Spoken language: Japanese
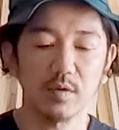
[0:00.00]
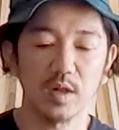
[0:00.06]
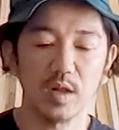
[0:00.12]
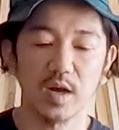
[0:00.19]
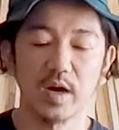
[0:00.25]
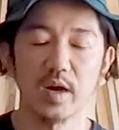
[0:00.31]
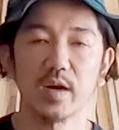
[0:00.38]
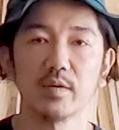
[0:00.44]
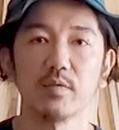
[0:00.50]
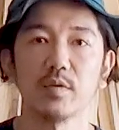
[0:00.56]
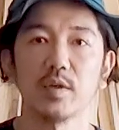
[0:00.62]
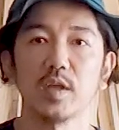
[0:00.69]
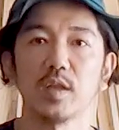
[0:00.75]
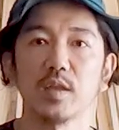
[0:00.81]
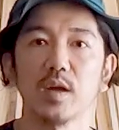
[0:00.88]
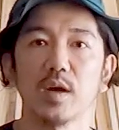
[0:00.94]
くり粗く
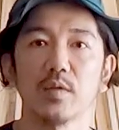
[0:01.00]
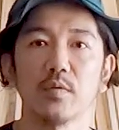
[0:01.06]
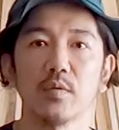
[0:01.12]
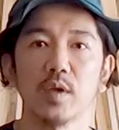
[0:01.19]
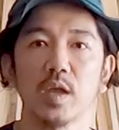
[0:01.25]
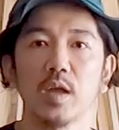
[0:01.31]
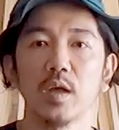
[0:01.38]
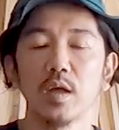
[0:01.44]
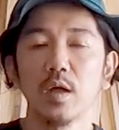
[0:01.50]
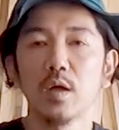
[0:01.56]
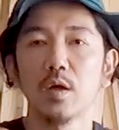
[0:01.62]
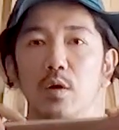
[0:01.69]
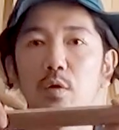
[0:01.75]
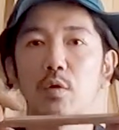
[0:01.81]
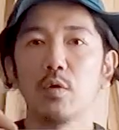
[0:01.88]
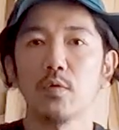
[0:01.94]
切った後に
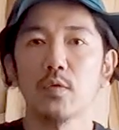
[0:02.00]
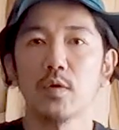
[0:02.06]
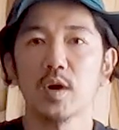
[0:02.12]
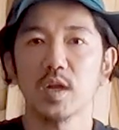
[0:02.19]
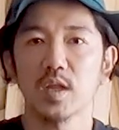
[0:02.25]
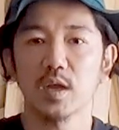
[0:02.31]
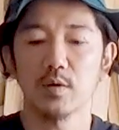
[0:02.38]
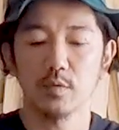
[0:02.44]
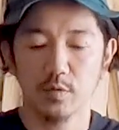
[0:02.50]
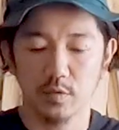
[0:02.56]
この型